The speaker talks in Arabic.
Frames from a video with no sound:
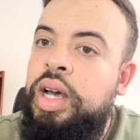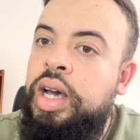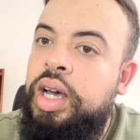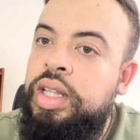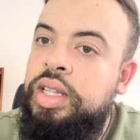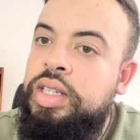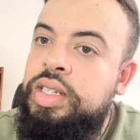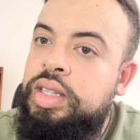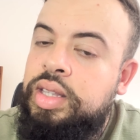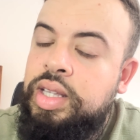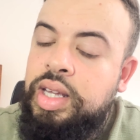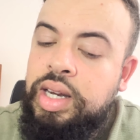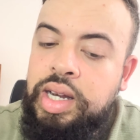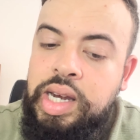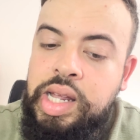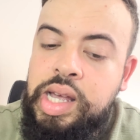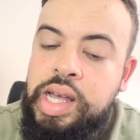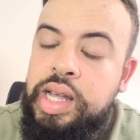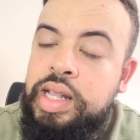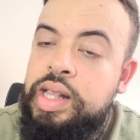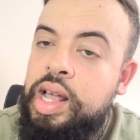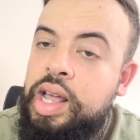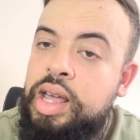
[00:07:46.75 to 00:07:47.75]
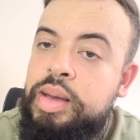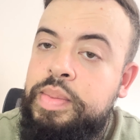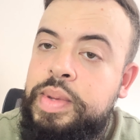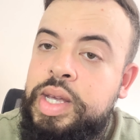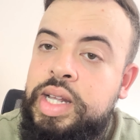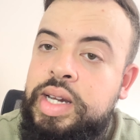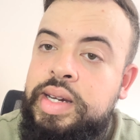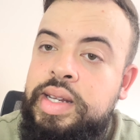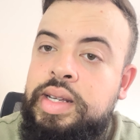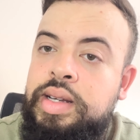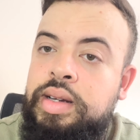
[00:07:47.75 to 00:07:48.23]
غادي دير ليا هاد
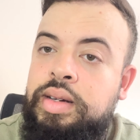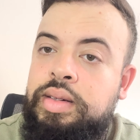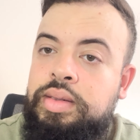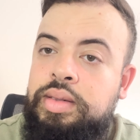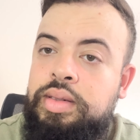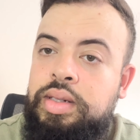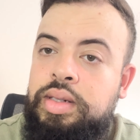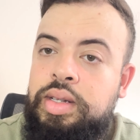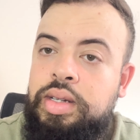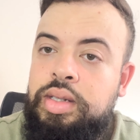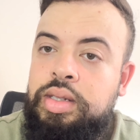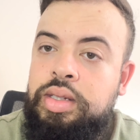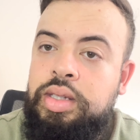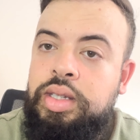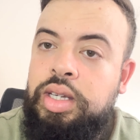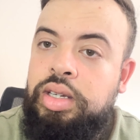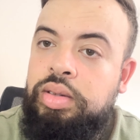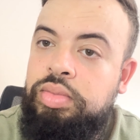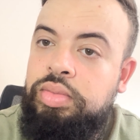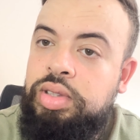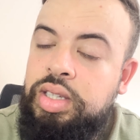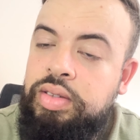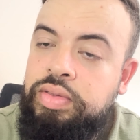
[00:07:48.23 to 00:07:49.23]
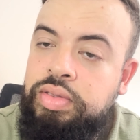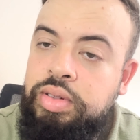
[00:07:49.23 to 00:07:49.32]
العمليه خمسين